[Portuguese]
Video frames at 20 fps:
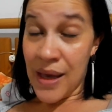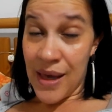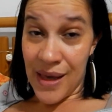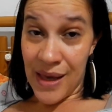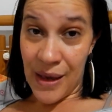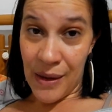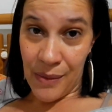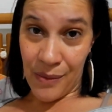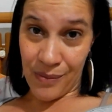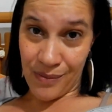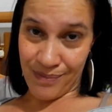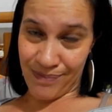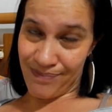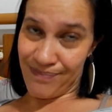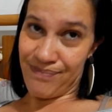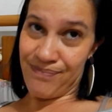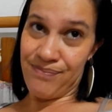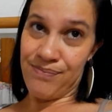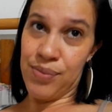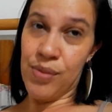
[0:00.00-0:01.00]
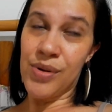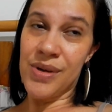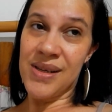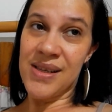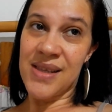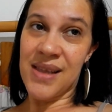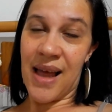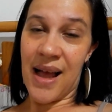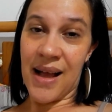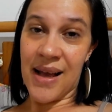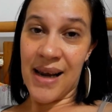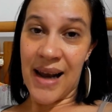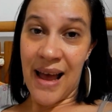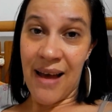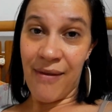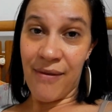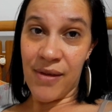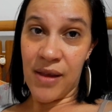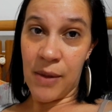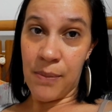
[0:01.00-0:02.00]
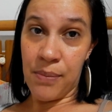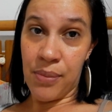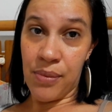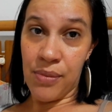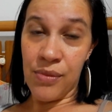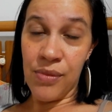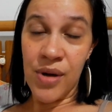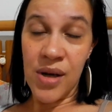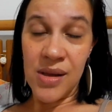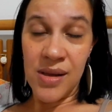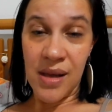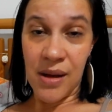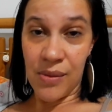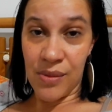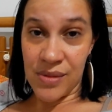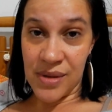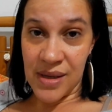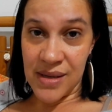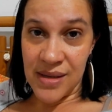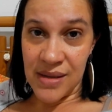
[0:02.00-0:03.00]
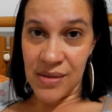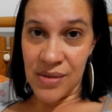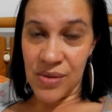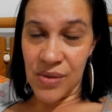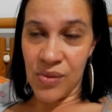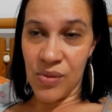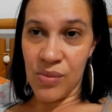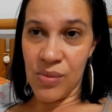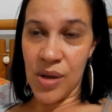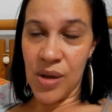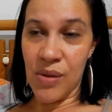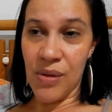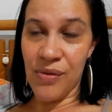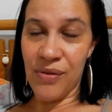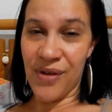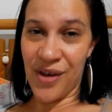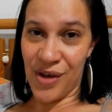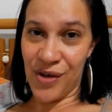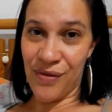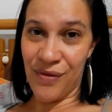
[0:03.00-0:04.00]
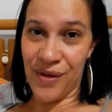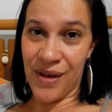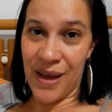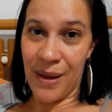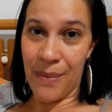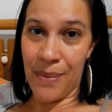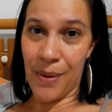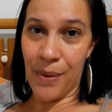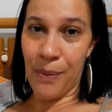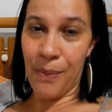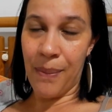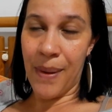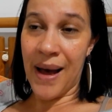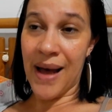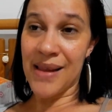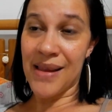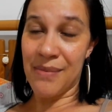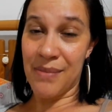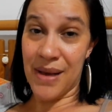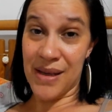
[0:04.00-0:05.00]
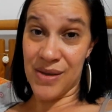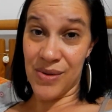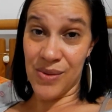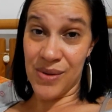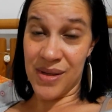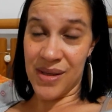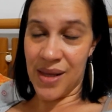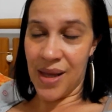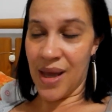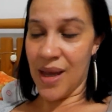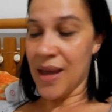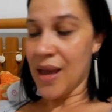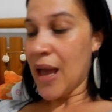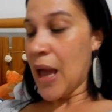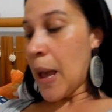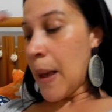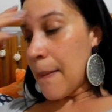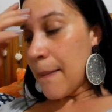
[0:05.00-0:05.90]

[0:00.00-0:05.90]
E por estar grávida e por nunca ter acontecido isso comigo, eu fiquei preocupada, me assustei.